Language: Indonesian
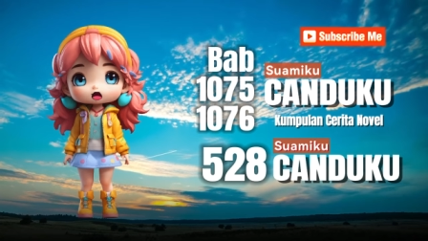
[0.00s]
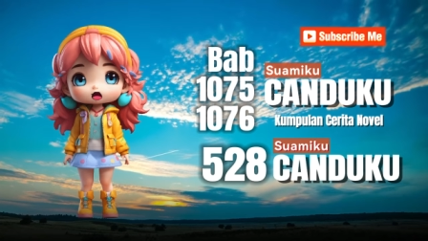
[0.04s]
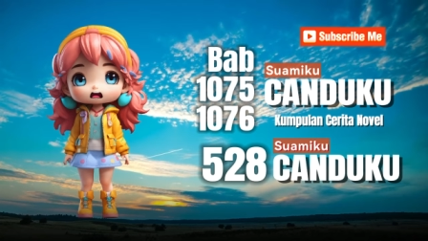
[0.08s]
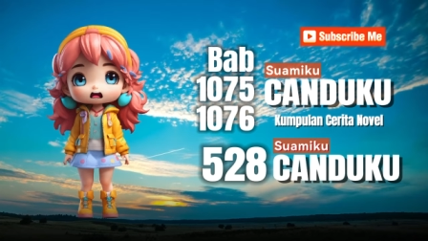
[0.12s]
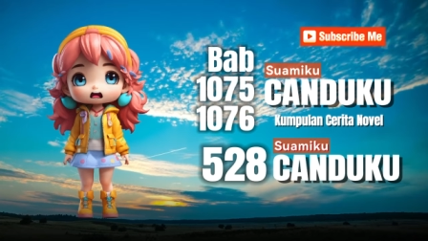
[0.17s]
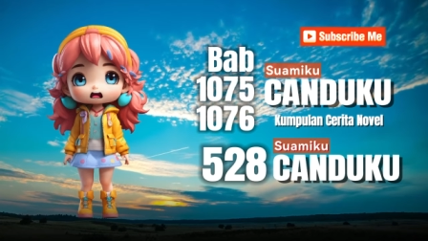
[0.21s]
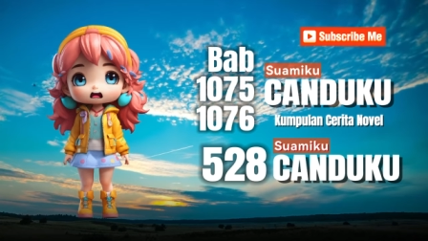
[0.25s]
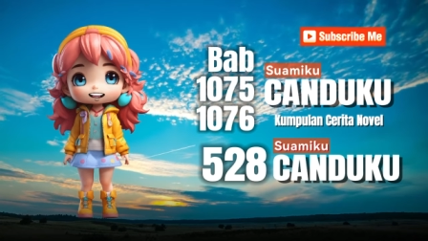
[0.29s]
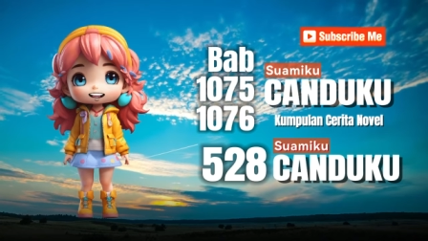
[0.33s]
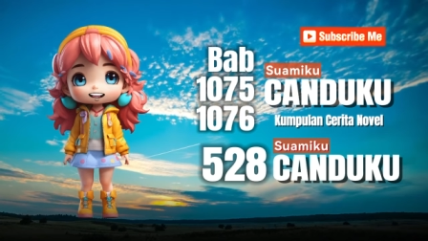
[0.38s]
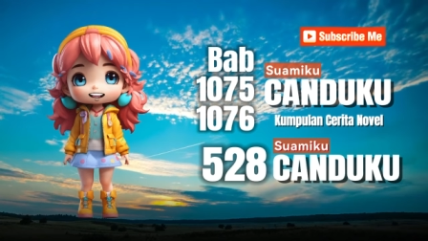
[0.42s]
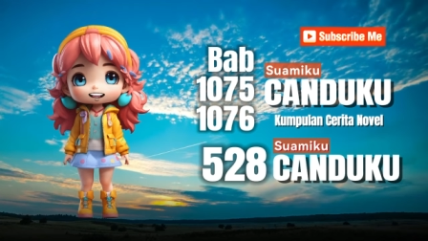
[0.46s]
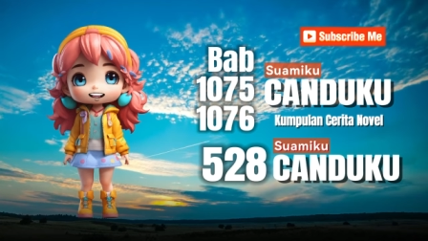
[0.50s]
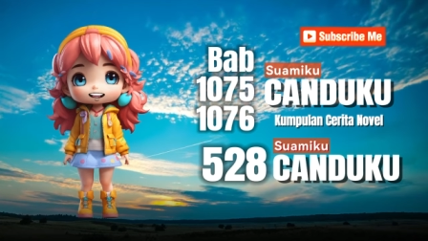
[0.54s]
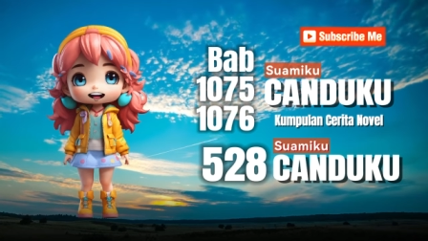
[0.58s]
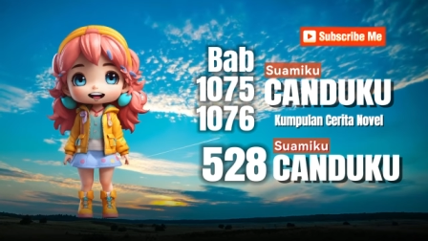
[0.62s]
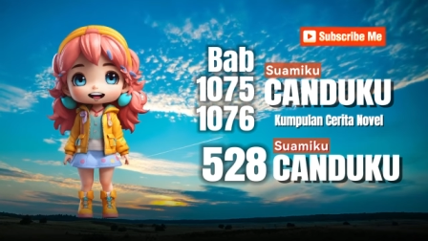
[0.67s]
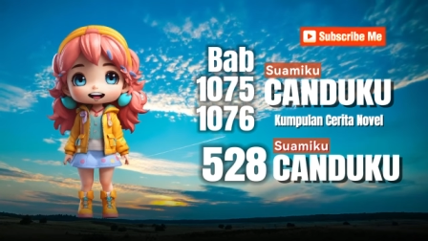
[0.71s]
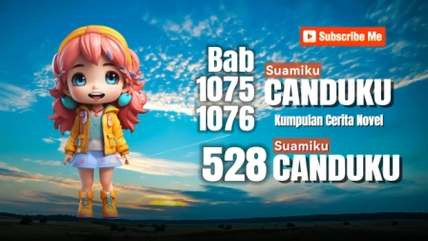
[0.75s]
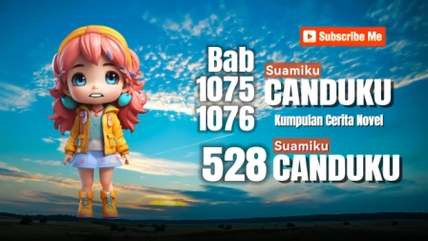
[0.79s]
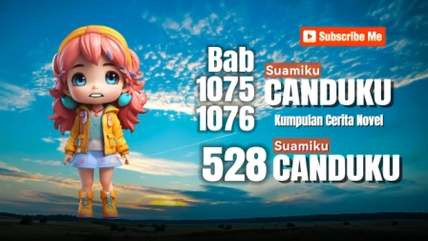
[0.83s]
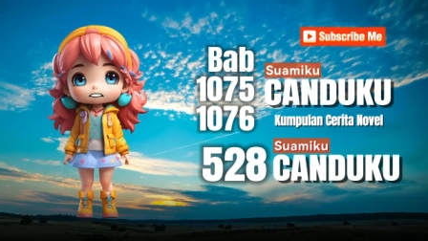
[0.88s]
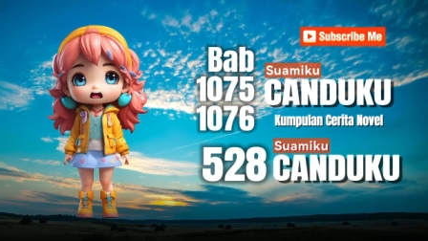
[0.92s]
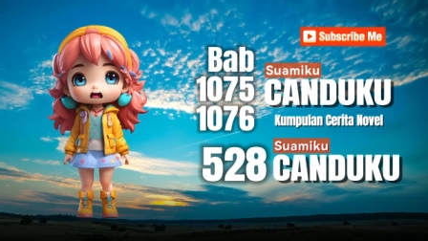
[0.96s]
Ya.
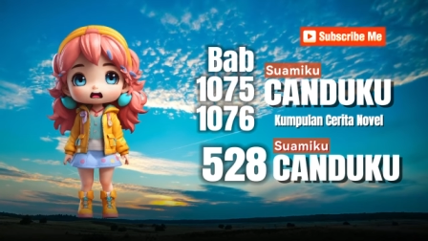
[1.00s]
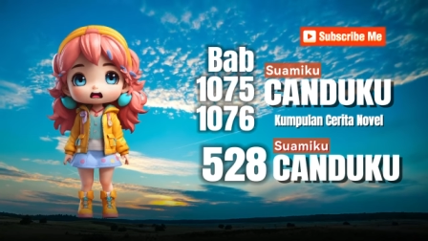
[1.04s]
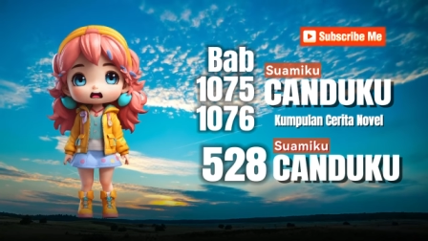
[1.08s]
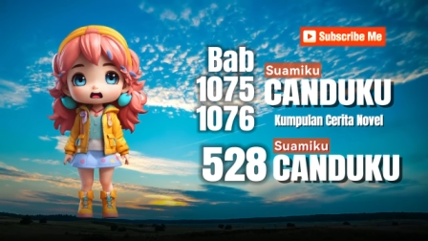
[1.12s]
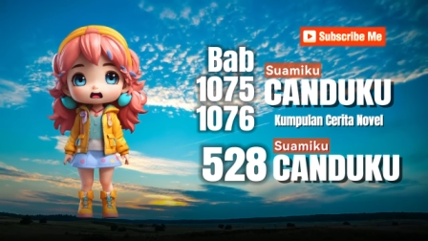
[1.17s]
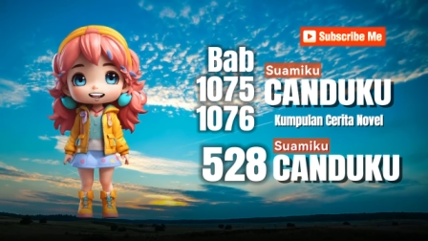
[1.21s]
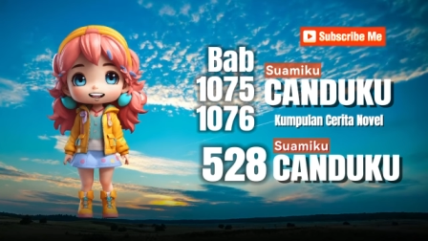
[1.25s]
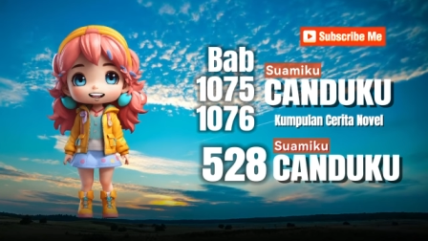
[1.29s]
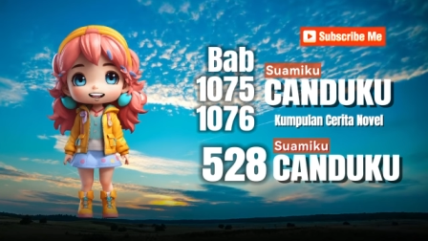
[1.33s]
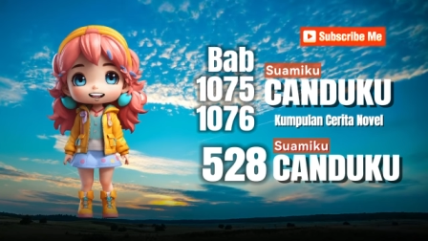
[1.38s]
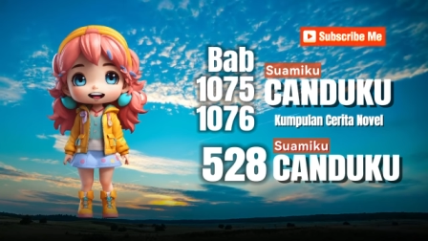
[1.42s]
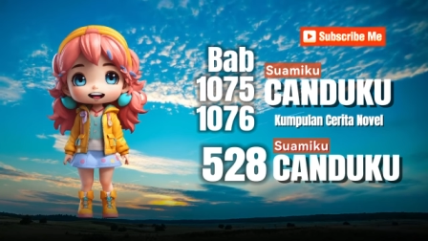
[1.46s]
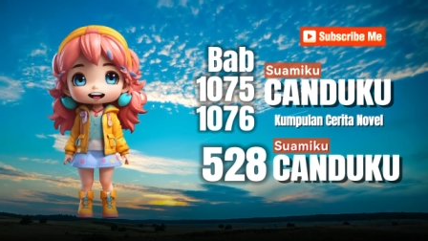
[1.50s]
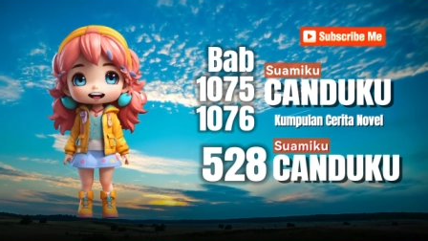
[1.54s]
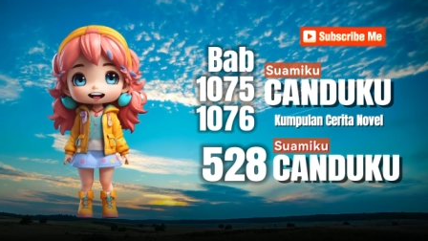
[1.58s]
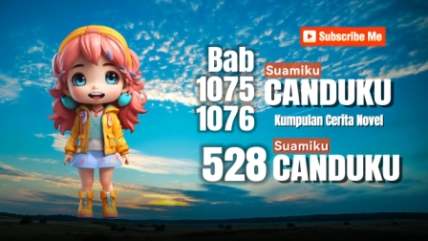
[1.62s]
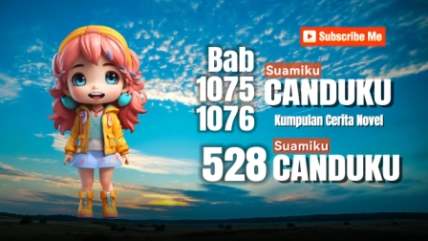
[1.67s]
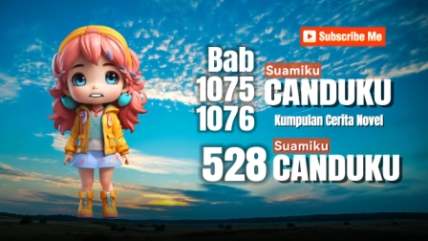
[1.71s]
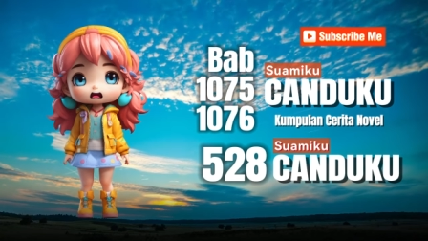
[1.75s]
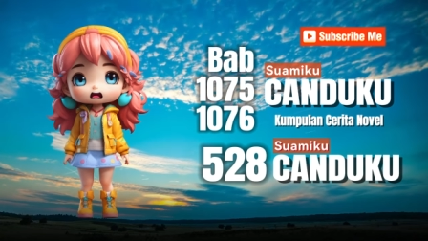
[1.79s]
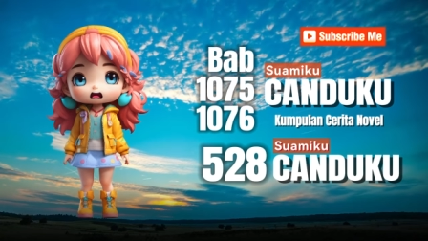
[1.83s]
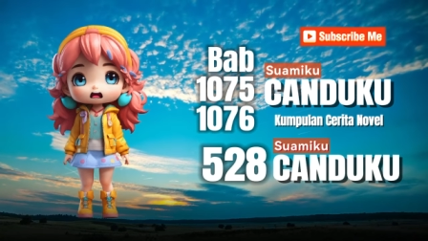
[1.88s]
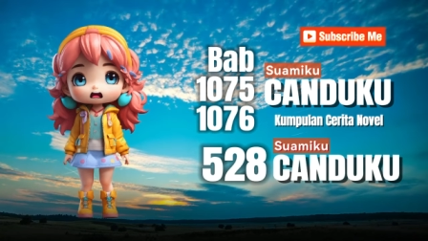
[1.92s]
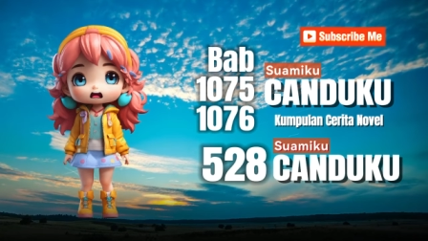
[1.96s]
Terus, Kina
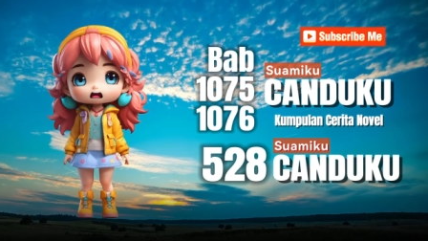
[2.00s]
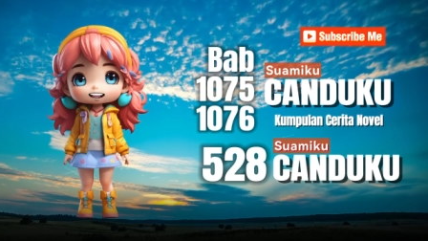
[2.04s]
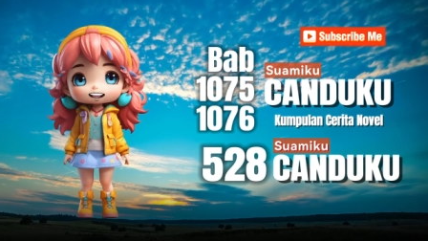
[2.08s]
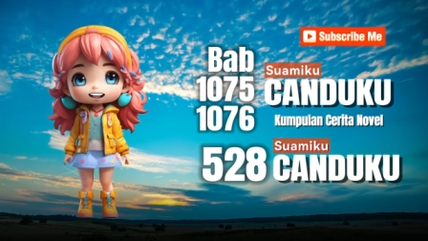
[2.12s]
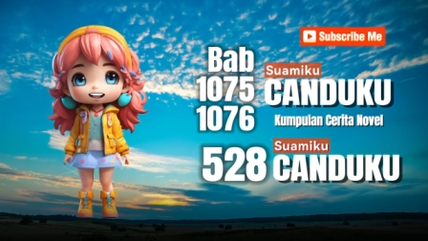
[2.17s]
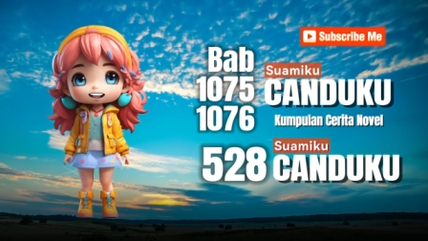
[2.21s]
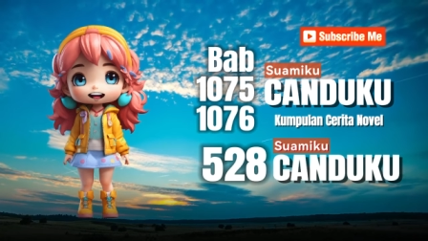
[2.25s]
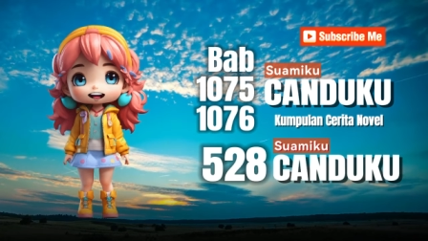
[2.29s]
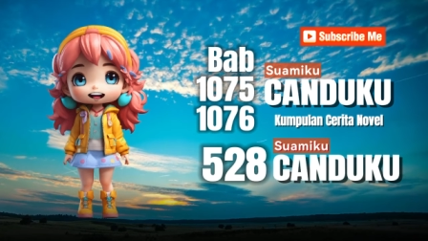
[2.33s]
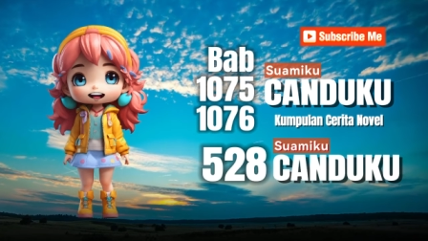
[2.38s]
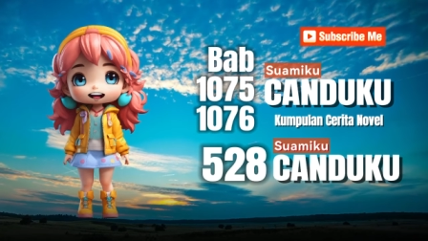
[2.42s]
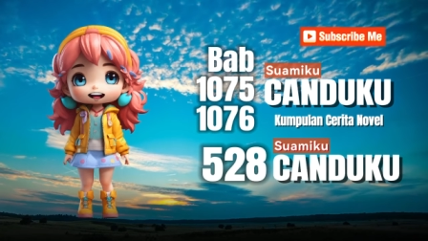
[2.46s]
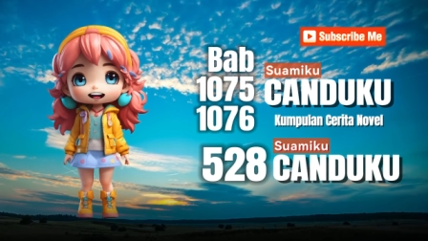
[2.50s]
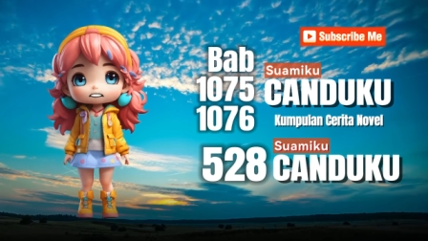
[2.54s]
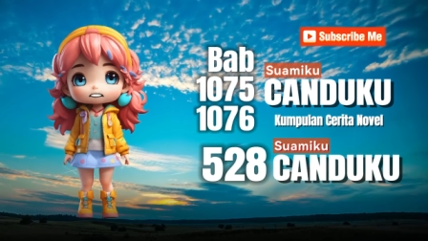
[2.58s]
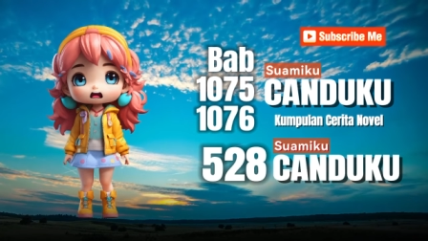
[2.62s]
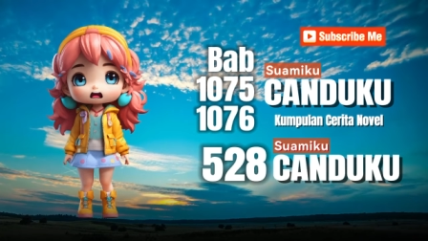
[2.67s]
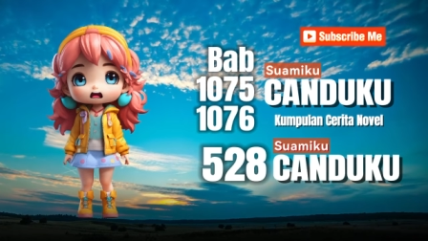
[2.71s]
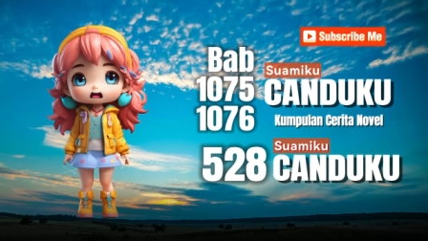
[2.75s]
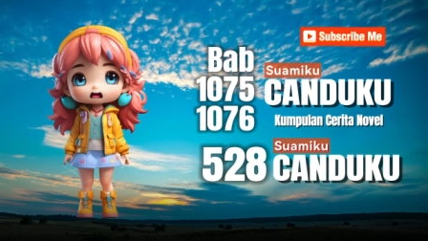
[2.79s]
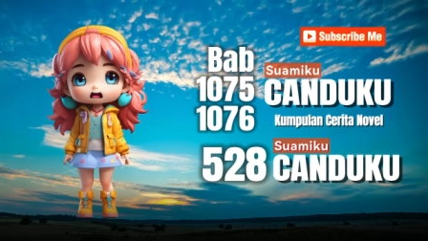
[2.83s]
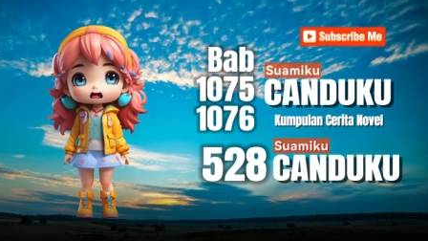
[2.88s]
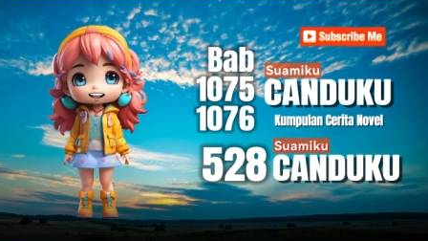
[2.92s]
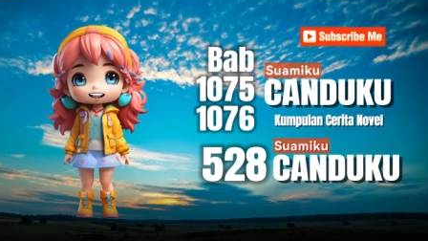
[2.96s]
bertanya dengan
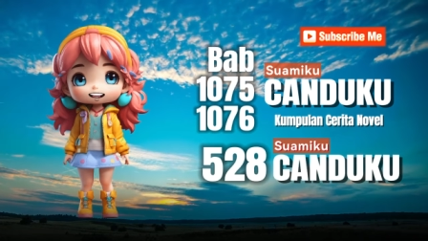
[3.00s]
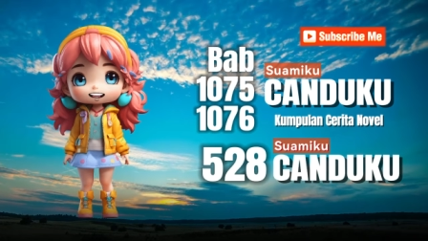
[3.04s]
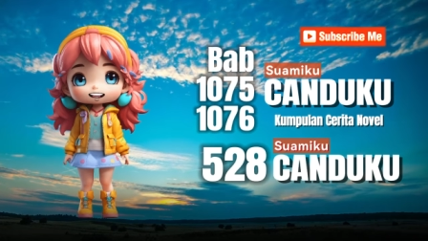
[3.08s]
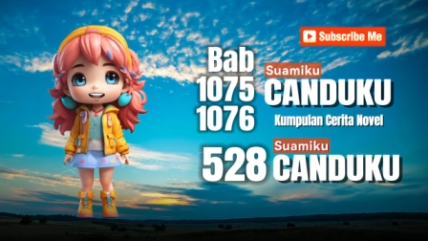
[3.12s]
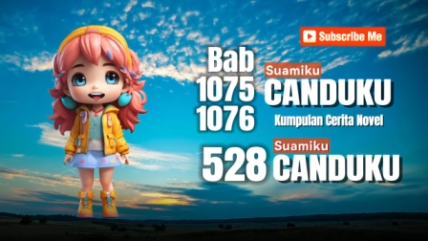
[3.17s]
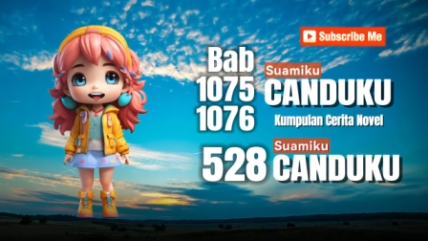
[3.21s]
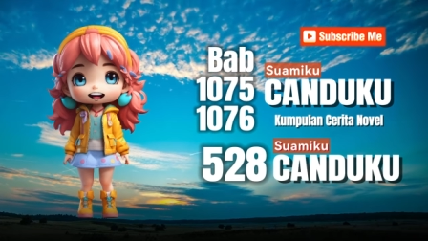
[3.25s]
tenang.